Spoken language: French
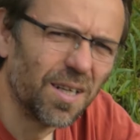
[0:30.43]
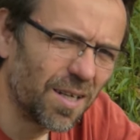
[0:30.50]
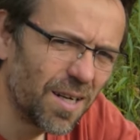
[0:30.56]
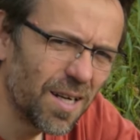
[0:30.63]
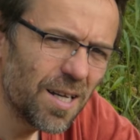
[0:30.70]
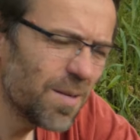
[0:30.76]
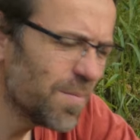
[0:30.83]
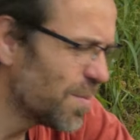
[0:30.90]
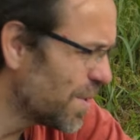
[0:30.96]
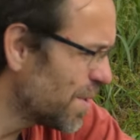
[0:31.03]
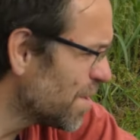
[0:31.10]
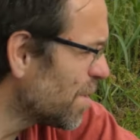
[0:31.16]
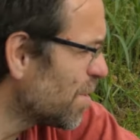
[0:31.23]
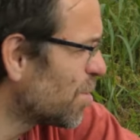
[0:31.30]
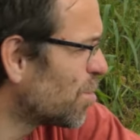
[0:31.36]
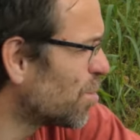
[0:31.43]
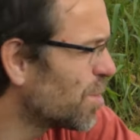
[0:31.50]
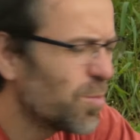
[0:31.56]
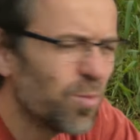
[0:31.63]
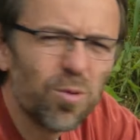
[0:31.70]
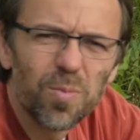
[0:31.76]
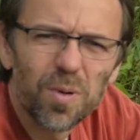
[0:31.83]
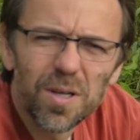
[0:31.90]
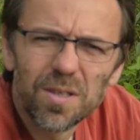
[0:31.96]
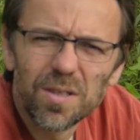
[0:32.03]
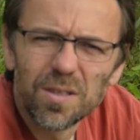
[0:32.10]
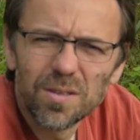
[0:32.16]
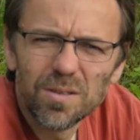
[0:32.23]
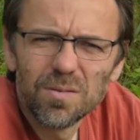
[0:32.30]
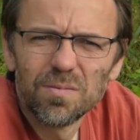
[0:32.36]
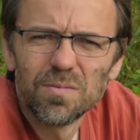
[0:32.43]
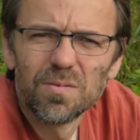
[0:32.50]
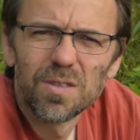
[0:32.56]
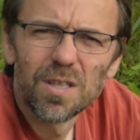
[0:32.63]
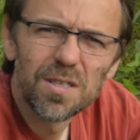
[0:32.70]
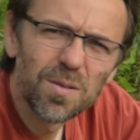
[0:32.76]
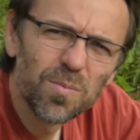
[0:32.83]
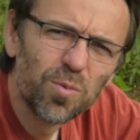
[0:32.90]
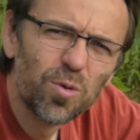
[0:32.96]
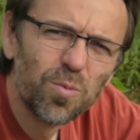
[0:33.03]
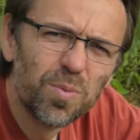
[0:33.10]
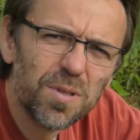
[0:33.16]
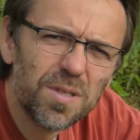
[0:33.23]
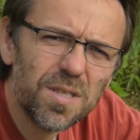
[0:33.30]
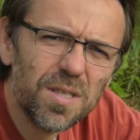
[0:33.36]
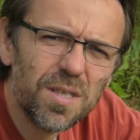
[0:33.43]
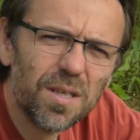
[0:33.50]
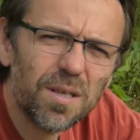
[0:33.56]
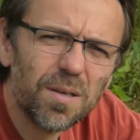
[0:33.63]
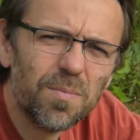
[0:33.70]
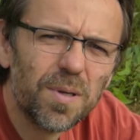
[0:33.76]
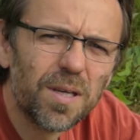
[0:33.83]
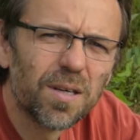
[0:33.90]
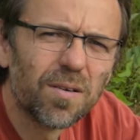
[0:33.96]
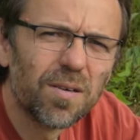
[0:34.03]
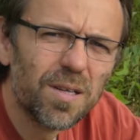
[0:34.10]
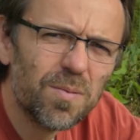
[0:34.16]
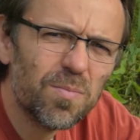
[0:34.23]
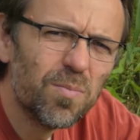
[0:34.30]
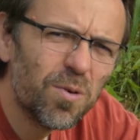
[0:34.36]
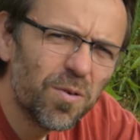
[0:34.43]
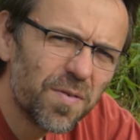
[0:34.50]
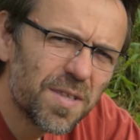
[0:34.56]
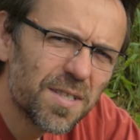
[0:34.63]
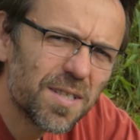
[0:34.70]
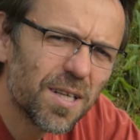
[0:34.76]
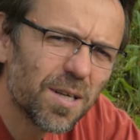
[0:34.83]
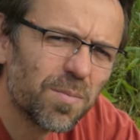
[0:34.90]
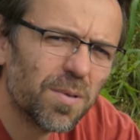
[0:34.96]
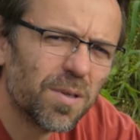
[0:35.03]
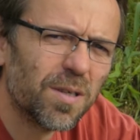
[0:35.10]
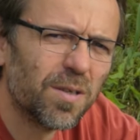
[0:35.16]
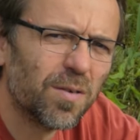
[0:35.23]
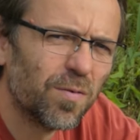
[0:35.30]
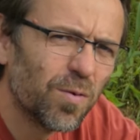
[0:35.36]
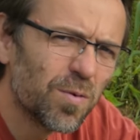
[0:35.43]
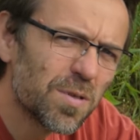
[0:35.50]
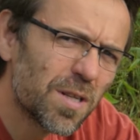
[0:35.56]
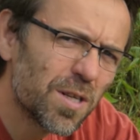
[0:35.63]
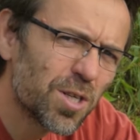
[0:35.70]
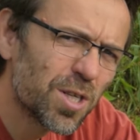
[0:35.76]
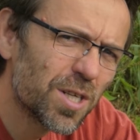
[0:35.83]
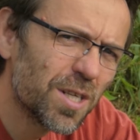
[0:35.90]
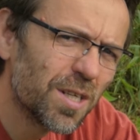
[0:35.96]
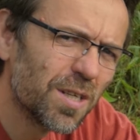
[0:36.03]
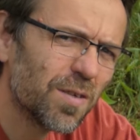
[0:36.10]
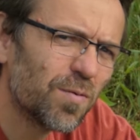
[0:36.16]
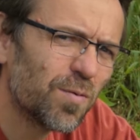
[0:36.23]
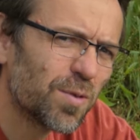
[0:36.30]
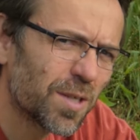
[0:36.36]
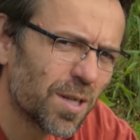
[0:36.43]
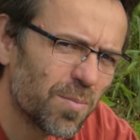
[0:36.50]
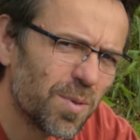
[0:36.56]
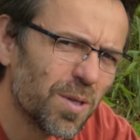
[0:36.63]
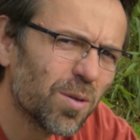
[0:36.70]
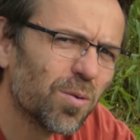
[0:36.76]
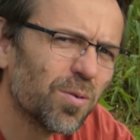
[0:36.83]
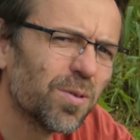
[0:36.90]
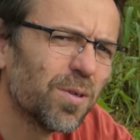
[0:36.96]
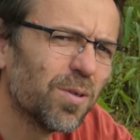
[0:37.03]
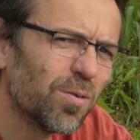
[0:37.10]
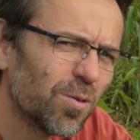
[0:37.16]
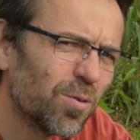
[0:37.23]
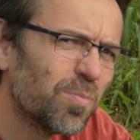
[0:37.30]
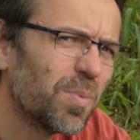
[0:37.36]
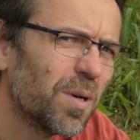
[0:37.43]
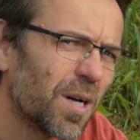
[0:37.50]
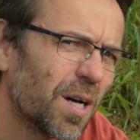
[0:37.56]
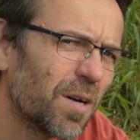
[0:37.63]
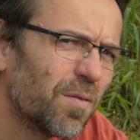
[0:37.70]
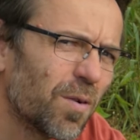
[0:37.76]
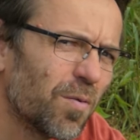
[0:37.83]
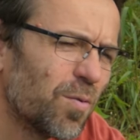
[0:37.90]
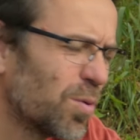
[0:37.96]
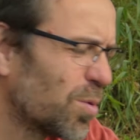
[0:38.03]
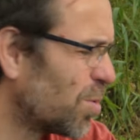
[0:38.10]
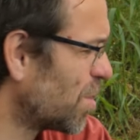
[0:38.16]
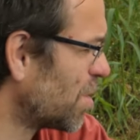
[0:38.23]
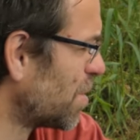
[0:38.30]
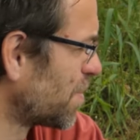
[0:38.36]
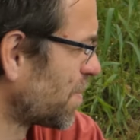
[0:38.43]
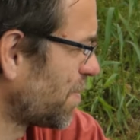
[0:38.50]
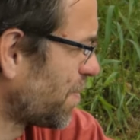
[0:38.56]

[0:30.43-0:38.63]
Là, maintenant, au début du printemps, ça semble tout petit. Mais quand les mauvaises herbes vont se lâcher, vous serez bien content de ne pas avoir vu trop grand.